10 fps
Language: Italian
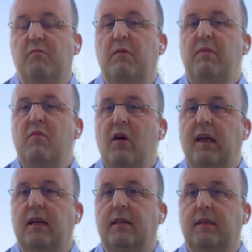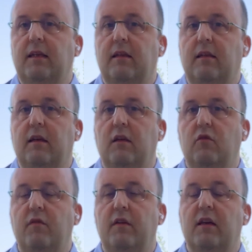Ma abbiamo anche aziende
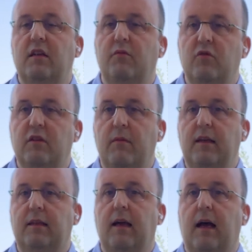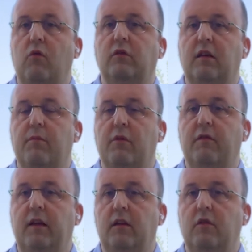dove la responsabilità, oltre il
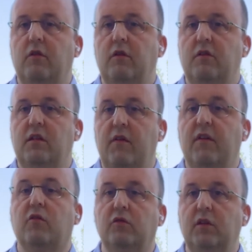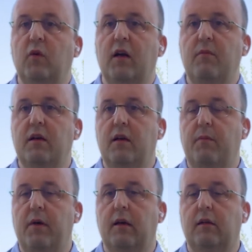profitto, significa continuare a rimanere
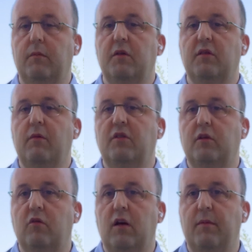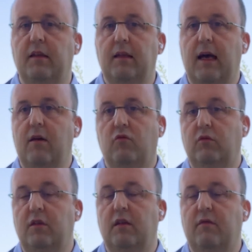aperti. Pensiamo al settore alimentare e a
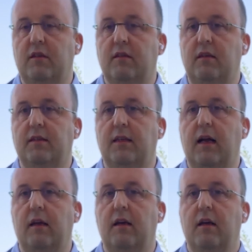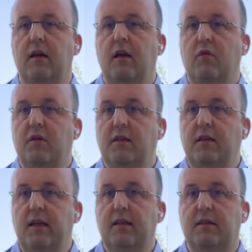tutti i servizi essenziali. Queste
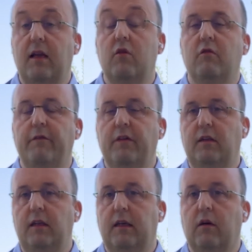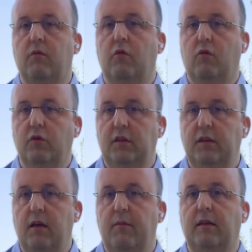aziende stanno con fatica
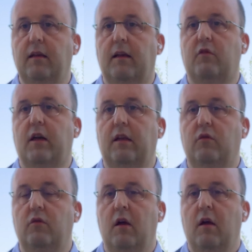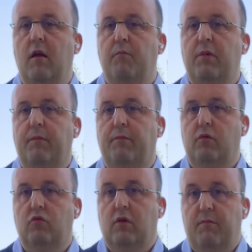quotidianamente lavorando per
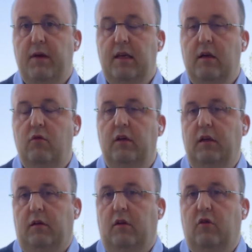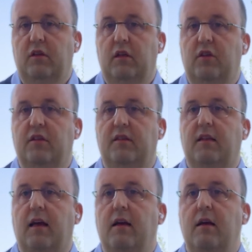produrre bene noi, le nostre necessità,